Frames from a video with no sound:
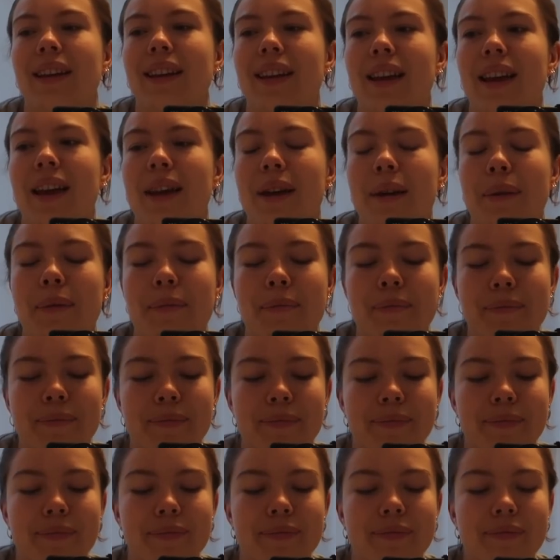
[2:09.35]

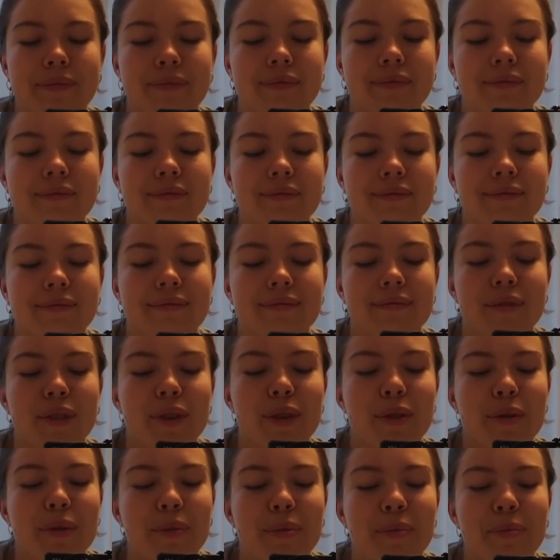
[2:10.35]
Ähm,
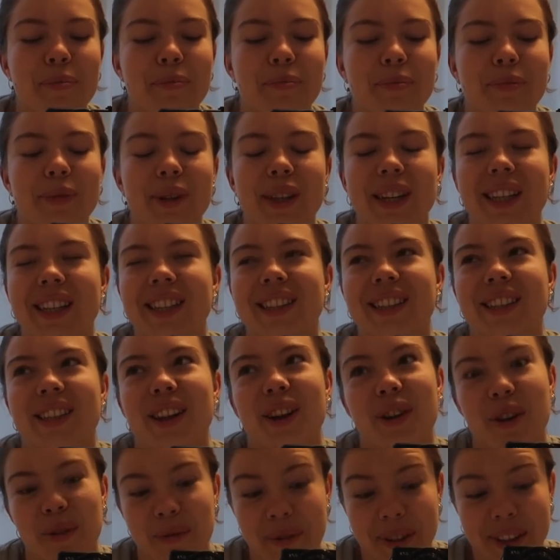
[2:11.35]
jo, und jetzt
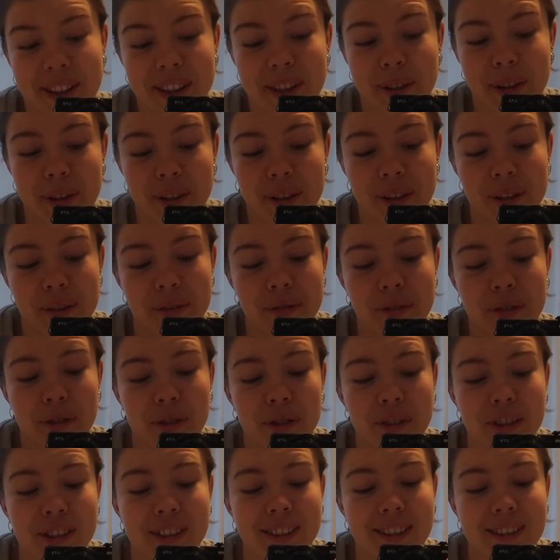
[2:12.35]
räume ich die Küche auf, wie
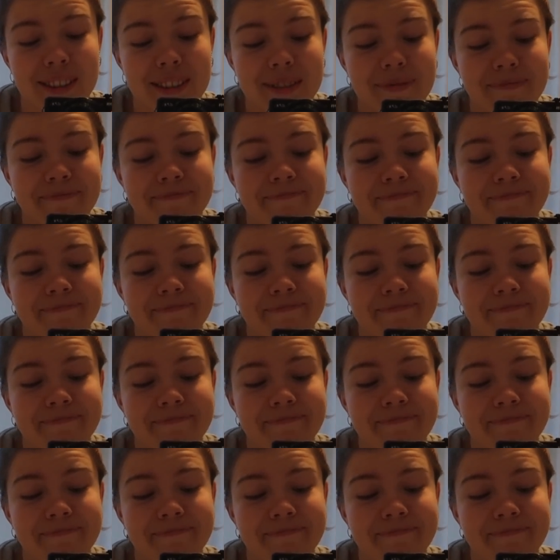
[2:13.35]
schon gesagt.